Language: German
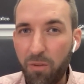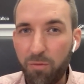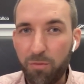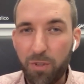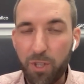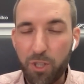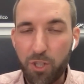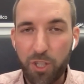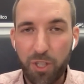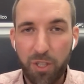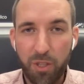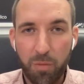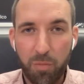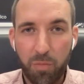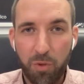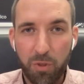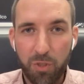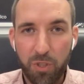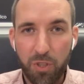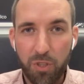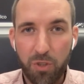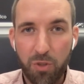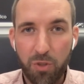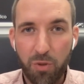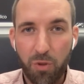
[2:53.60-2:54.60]
verschiedene
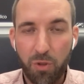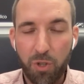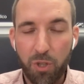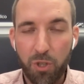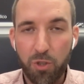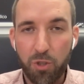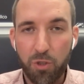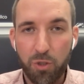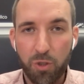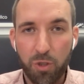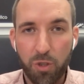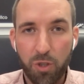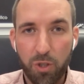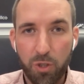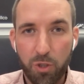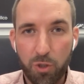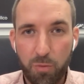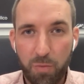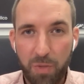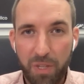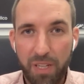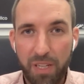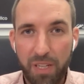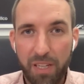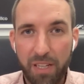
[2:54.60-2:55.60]
Positionen
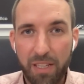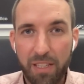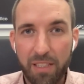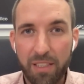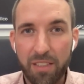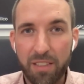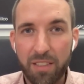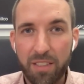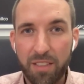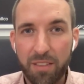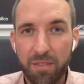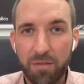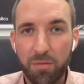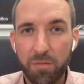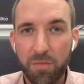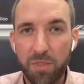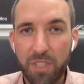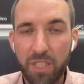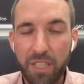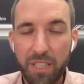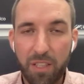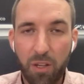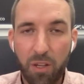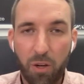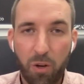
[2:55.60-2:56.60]
spielen,
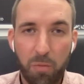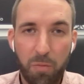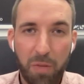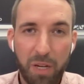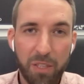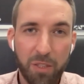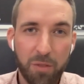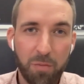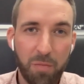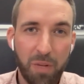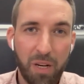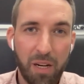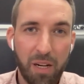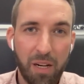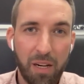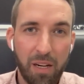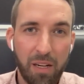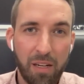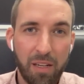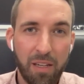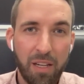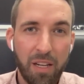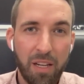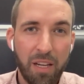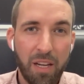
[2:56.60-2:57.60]
zieht auch
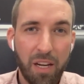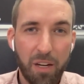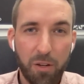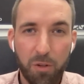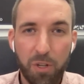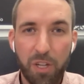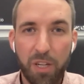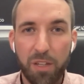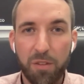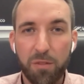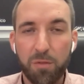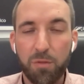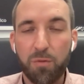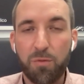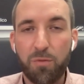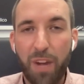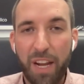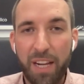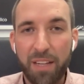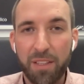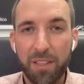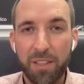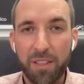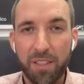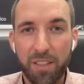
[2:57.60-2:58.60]
manchmal oder
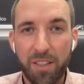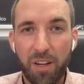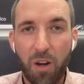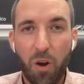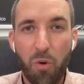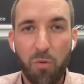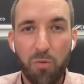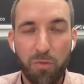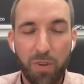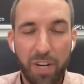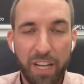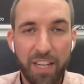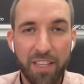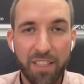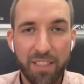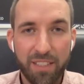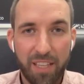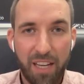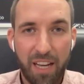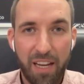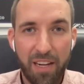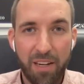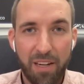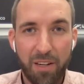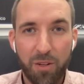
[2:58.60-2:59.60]
fängt auf links
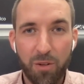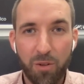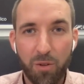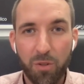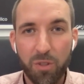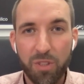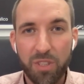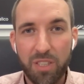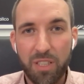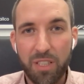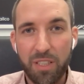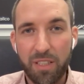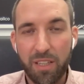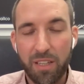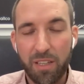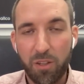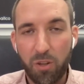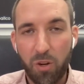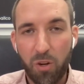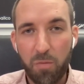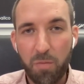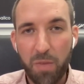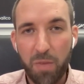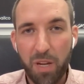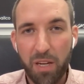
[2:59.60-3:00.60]
an und zieht dann
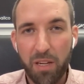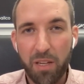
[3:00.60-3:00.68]
doch mehr in